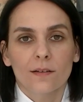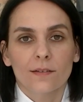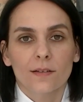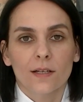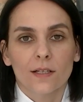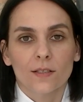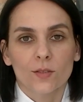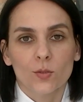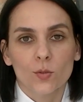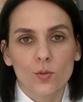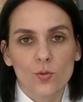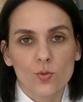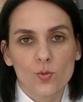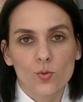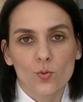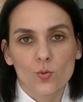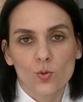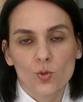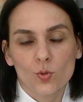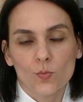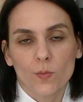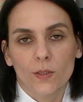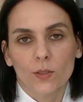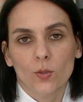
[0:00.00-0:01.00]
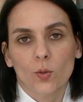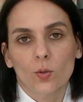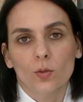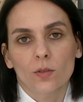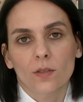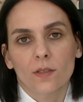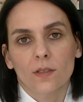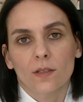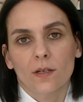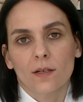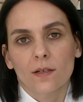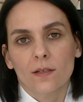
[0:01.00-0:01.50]
Radyoloji uzmanı
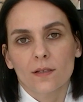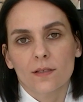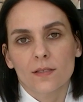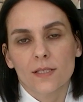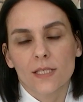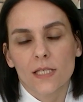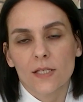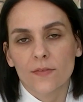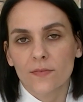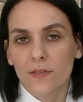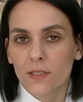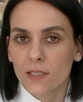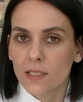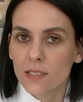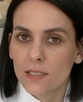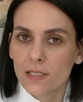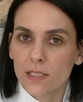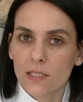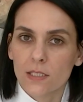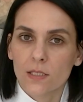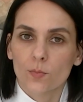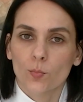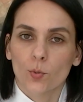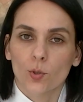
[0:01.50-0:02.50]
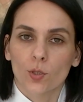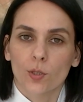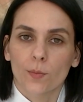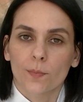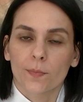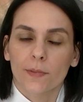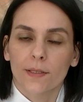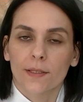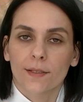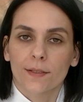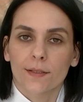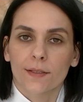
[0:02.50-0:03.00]
olarak safra kesesi
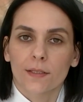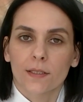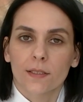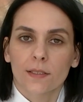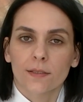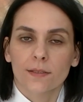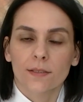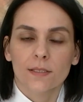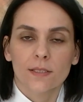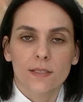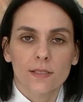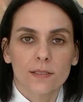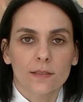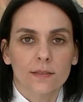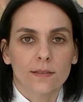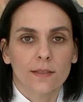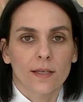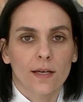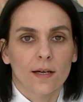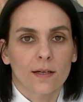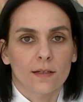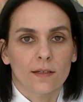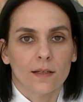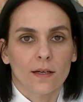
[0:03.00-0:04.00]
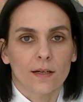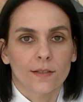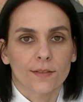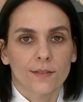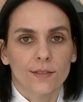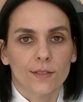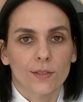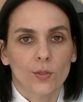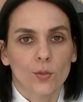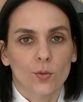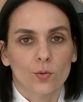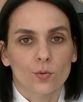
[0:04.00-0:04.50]
poliplerini nasıl
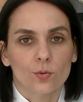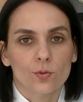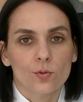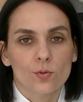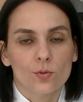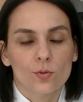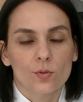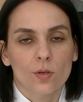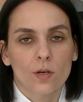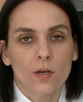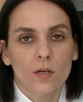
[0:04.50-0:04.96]
değerlendiriyoruz?